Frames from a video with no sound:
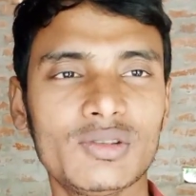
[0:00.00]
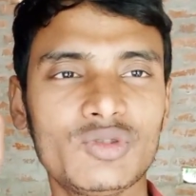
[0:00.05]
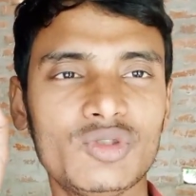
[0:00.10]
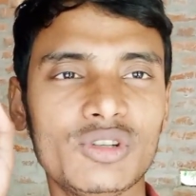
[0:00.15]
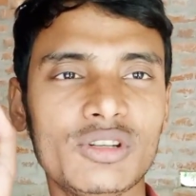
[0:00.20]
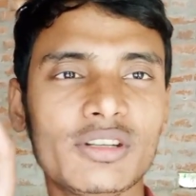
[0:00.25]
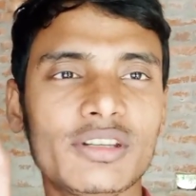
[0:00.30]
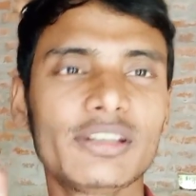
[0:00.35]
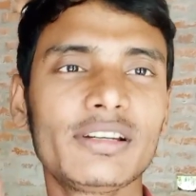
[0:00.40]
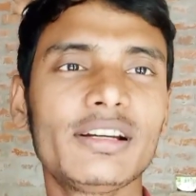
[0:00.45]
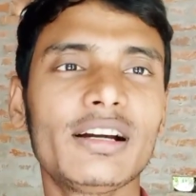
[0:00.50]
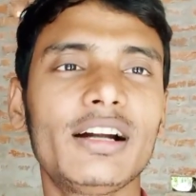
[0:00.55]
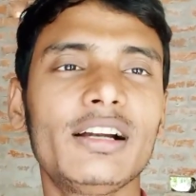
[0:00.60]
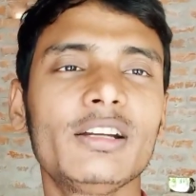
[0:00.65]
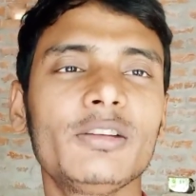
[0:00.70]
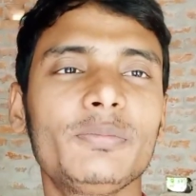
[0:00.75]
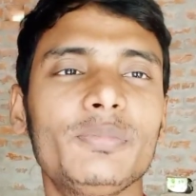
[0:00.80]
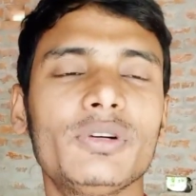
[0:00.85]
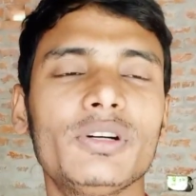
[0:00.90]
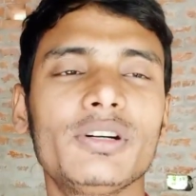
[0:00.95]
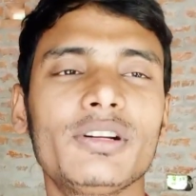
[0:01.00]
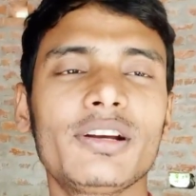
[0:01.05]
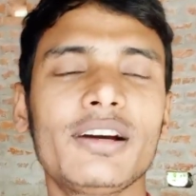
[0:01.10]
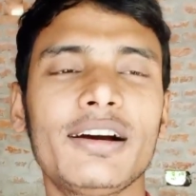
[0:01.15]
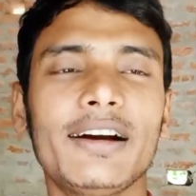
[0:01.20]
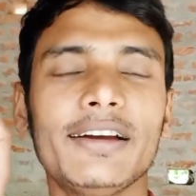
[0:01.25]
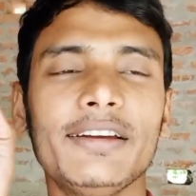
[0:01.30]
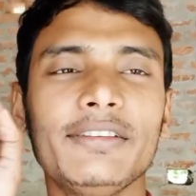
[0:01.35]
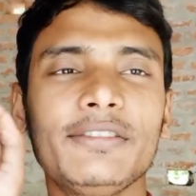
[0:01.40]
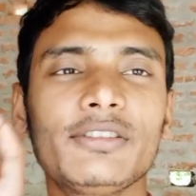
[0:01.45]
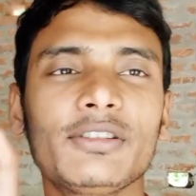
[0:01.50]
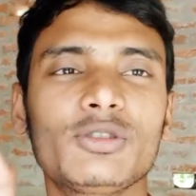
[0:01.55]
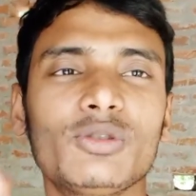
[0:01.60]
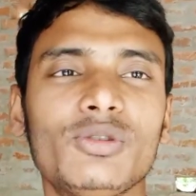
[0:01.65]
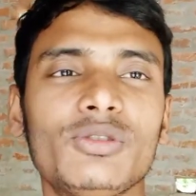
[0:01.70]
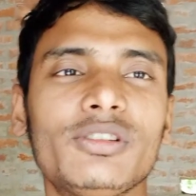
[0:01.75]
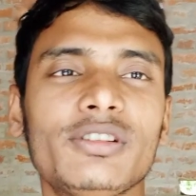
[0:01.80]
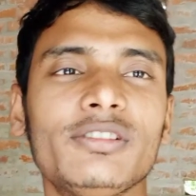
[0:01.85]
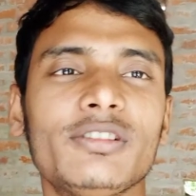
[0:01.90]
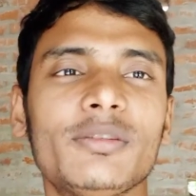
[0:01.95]
जिनकी गाड़ी पर हाई
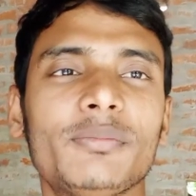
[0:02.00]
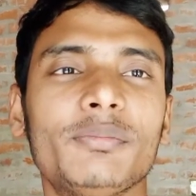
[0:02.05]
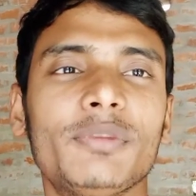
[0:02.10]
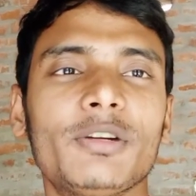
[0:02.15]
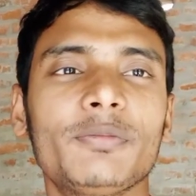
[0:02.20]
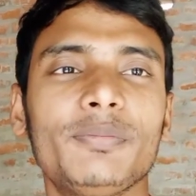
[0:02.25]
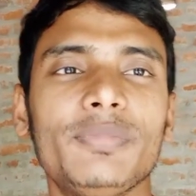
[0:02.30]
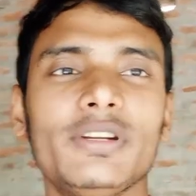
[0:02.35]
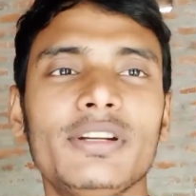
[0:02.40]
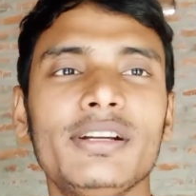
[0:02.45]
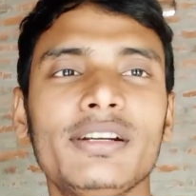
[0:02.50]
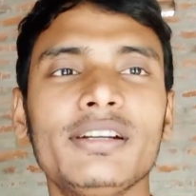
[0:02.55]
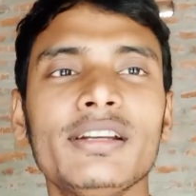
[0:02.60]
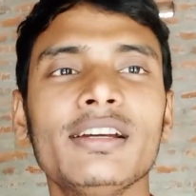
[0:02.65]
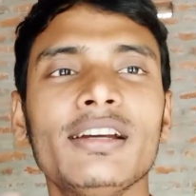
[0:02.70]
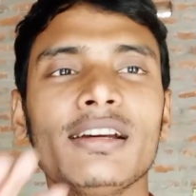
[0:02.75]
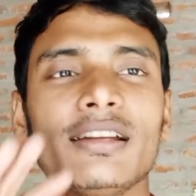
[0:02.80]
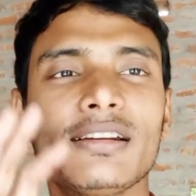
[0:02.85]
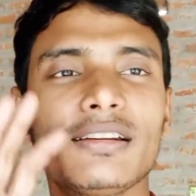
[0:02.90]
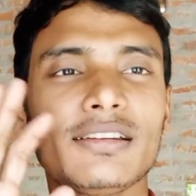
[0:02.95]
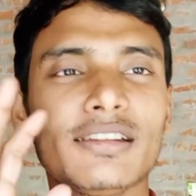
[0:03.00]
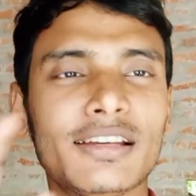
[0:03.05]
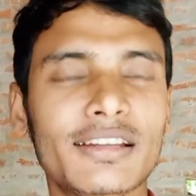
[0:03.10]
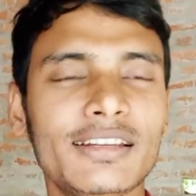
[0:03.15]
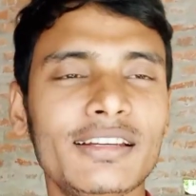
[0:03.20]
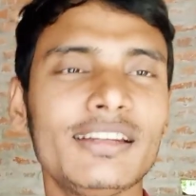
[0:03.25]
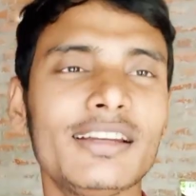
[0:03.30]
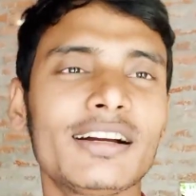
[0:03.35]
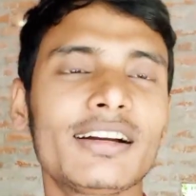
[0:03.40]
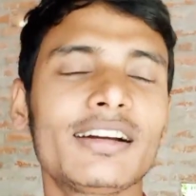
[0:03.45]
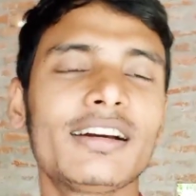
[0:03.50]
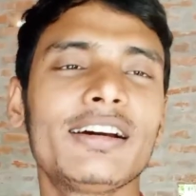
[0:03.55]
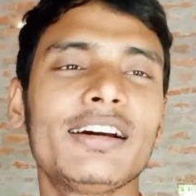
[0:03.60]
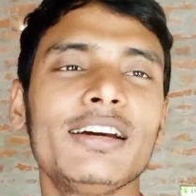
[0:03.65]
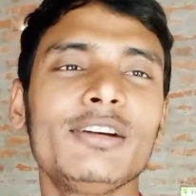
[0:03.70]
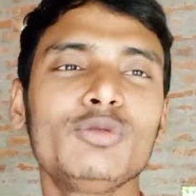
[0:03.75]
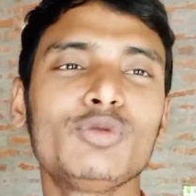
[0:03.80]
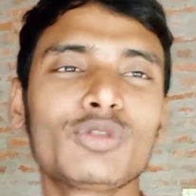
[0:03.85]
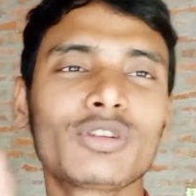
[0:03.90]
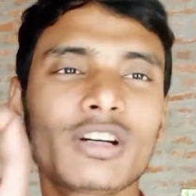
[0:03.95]
सिक्योरिटी नंबर प्लेट नहीं लगा
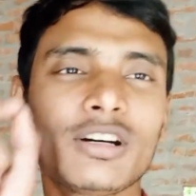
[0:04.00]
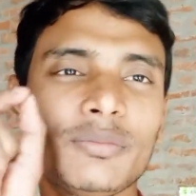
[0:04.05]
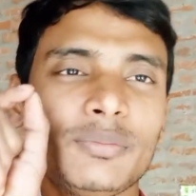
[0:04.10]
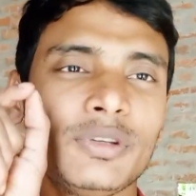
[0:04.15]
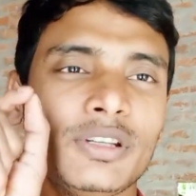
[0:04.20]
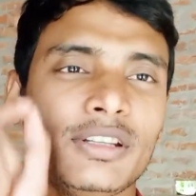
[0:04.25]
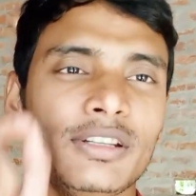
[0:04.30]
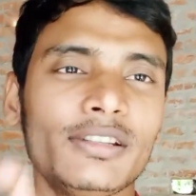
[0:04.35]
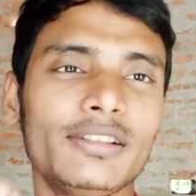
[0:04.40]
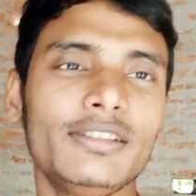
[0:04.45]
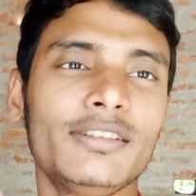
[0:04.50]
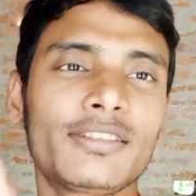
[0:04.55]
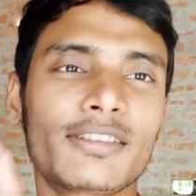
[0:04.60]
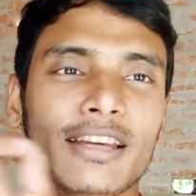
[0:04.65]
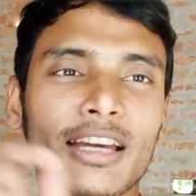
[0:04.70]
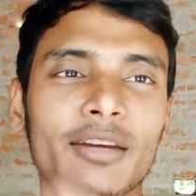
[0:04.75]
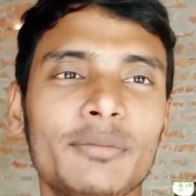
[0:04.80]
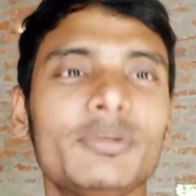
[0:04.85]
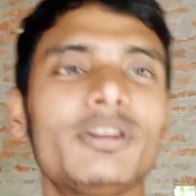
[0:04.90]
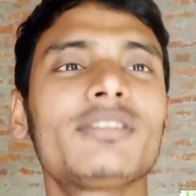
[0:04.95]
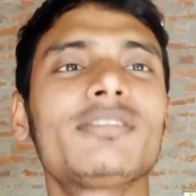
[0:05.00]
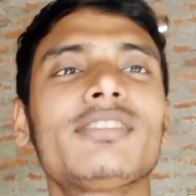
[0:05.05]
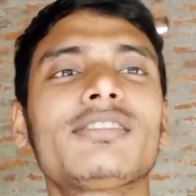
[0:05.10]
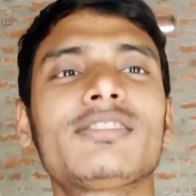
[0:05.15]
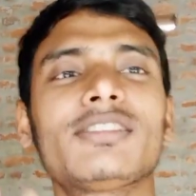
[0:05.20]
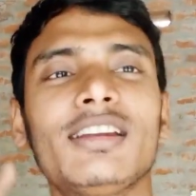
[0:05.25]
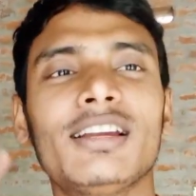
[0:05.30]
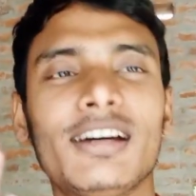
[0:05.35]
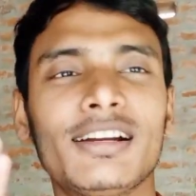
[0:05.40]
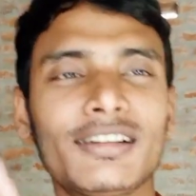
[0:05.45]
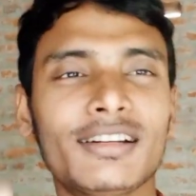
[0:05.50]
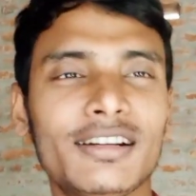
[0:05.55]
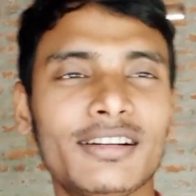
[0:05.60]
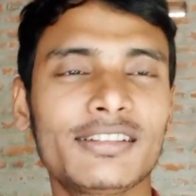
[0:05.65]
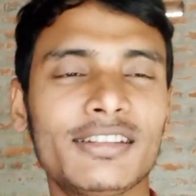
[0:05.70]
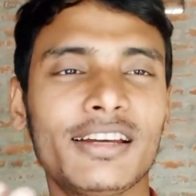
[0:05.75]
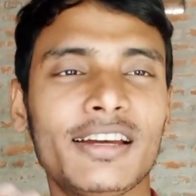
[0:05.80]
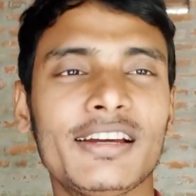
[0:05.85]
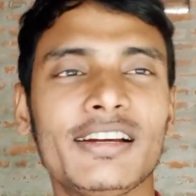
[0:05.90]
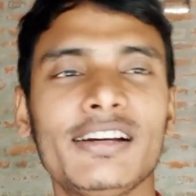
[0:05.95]
है उनका भी इस कैमरे से चलान कट
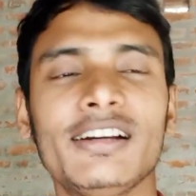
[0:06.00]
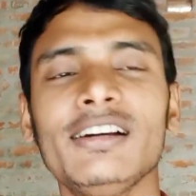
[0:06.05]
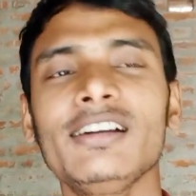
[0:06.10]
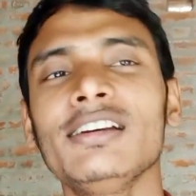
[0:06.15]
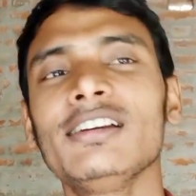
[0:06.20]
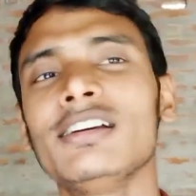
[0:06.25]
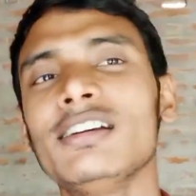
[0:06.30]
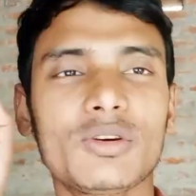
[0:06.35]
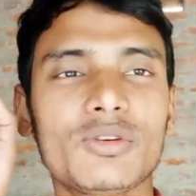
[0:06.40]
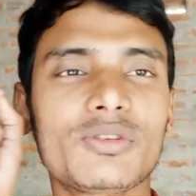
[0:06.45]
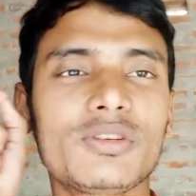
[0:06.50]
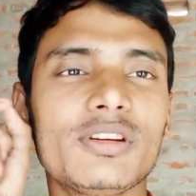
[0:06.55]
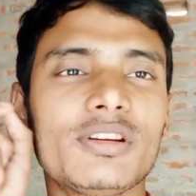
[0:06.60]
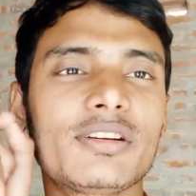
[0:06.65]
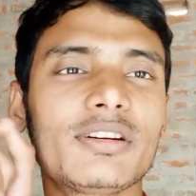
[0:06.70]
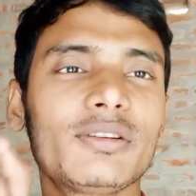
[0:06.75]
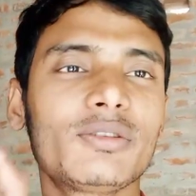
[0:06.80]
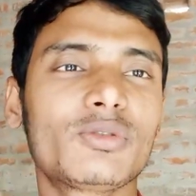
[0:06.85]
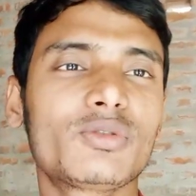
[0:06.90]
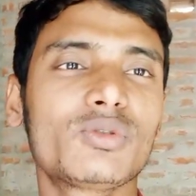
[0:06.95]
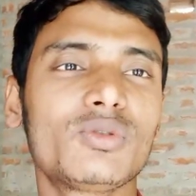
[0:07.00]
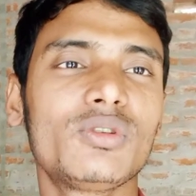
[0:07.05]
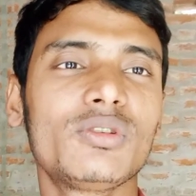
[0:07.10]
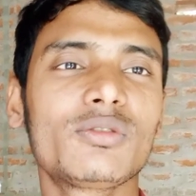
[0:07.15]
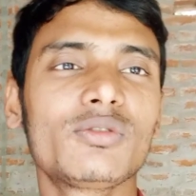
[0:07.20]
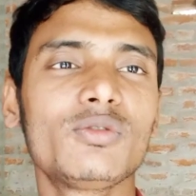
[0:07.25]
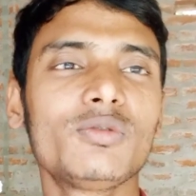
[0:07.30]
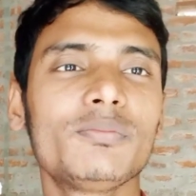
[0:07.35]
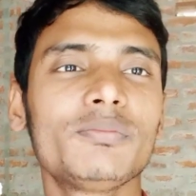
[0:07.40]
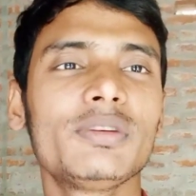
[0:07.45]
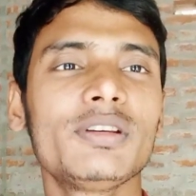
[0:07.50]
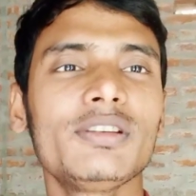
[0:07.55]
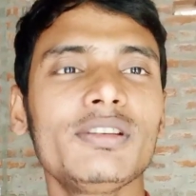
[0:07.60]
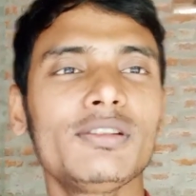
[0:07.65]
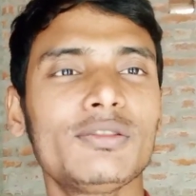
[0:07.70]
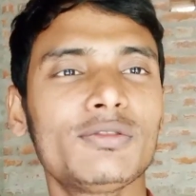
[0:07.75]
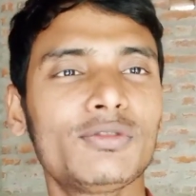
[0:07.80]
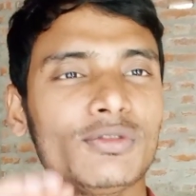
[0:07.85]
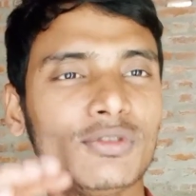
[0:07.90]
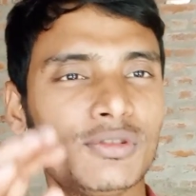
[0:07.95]
जाएगा क्योंकि कंट्रोल रूम में
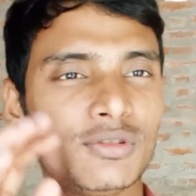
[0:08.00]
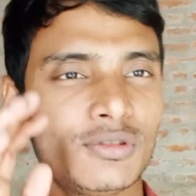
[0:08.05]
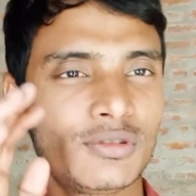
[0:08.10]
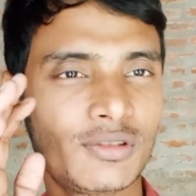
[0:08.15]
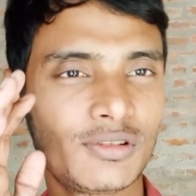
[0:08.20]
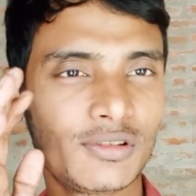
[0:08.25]
जो